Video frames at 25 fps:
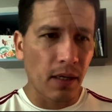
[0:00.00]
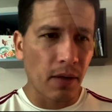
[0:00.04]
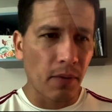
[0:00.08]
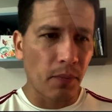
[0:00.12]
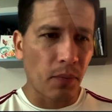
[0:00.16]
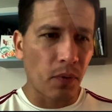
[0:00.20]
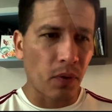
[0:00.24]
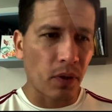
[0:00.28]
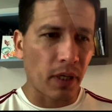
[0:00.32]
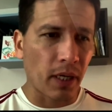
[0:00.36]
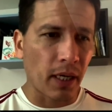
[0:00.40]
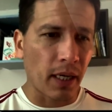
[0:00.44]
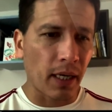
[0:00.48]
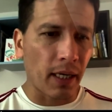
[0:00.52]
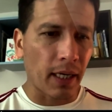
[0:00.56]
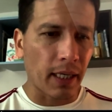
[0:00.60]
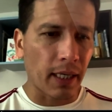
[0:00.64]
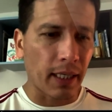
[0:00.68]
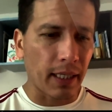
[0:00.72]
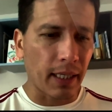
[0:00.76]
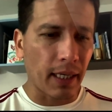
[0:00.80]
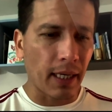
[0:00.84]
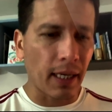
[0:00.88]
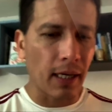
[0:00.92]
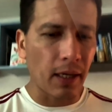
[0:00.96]
porque
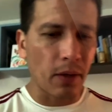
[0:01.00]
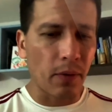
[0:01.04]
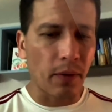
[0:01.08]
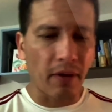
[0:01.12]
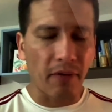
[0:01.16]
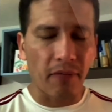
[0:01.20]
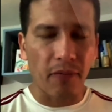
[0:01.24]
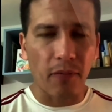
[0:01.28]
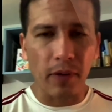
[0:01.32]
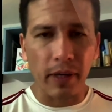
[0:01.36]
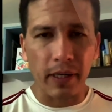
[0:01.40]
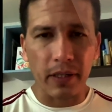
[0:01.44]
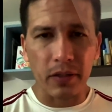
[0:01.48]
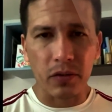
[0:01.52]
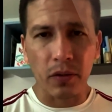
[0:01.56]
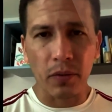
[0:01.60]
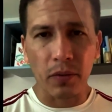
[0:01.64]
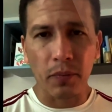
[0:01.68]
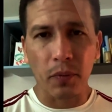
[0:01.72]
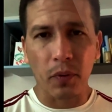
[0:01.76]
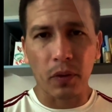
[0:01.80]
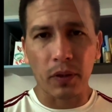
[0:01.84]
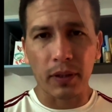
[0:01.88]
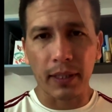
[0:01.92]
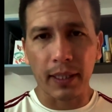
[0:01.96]
requiere un esfuerzo
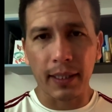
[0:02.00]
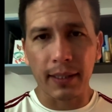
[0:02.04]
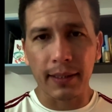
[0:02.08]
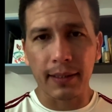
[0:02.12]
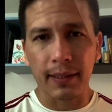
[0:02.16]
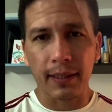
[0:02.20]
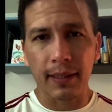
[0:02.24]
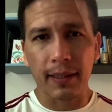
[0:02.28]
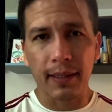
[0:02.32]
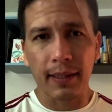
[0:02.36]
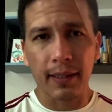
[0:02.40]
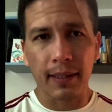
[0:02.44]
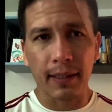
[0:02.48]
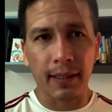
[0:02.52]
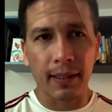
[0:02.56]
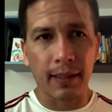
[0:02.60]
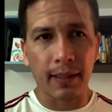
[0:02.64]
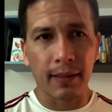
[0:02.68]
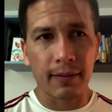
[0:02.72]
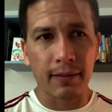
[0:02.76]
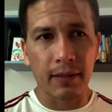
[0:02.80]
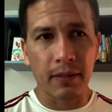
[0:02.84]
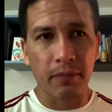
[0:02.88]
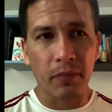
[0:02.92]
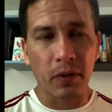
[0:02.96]
importante
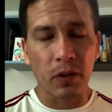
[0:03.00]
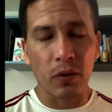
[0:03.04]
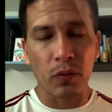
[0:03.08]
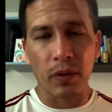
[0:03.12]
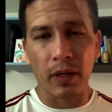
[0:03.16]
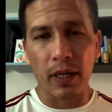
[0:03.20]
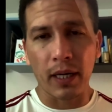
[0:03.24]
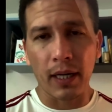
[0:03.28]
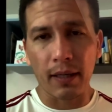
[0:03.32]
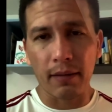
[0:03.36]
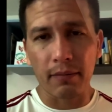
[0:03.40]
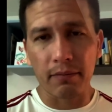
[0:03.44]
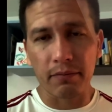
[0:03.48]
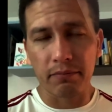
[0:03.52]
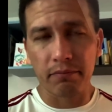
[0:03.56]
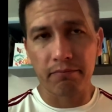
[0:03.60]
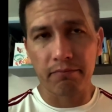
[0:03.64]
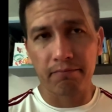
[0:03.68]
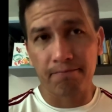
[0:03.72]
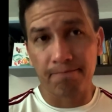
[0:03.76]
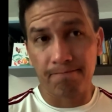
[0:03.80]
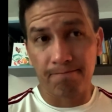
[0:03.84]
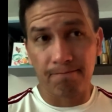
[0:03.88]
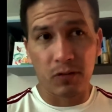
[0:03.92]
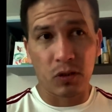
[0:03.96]
de disminuir
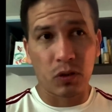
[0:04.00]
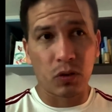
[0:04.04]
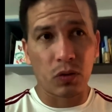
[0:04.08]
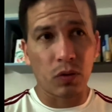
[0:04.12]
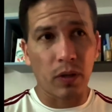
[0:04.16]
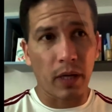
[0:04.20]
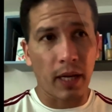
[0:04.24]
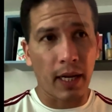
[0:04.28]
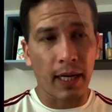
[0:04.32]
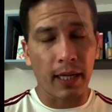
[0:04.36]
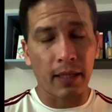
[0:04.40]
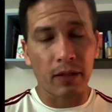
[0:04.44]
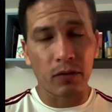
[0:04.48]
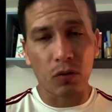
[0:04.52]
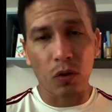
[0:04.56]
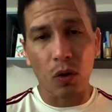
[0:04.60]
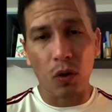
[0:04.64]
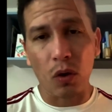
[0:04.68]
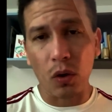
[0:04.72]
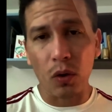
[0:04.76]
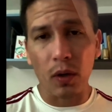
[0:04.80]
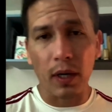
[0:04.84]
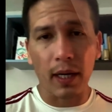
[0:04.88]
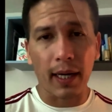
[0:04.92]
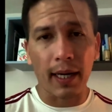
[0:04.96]
el
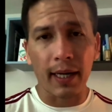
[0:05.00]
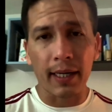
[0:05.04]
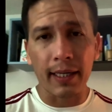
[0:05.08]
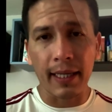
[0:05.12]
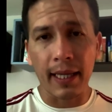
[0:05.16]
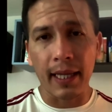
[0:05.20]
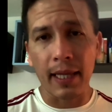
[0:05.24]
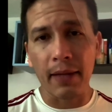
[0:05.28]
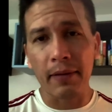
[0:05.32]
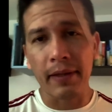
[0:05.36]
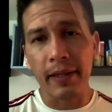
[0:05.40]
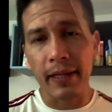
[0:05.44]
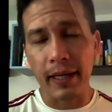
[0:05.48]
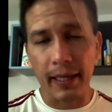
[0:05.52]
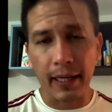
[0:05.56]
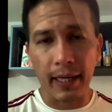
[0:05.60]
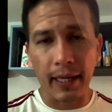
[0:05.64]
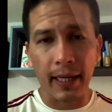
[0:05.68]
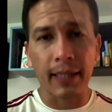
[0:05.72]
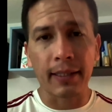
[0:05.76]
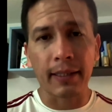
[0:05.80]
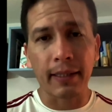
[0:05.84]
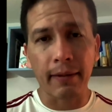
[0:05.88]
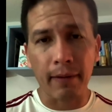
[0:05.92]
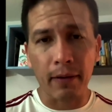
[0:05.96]
entorno, la calidad de vida que
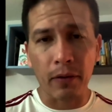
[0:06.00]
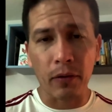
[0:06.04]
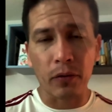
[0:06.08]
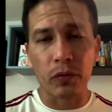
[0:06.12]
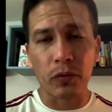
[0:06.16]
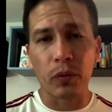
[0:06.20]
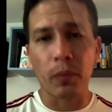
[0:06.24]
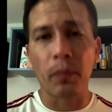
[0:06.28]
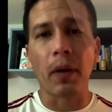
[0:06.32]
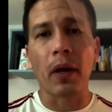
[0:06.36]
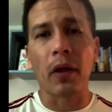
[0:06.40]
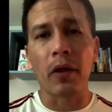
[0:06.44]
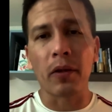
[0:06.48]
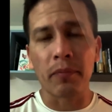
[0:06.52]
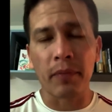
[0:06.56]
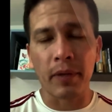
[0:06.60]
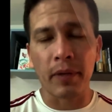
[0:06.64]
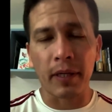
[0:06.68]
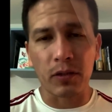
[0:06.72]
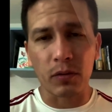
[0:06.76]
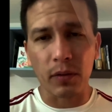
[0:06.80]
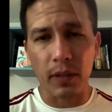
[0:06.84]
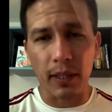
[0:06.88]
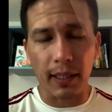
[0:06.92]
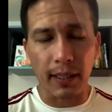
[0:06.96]
él estaba acostumbrado en
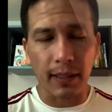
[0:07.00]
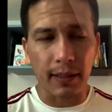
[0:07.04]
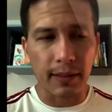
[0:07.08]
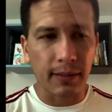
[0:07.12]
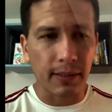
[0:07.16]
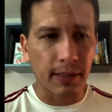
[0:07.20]
Venezuela.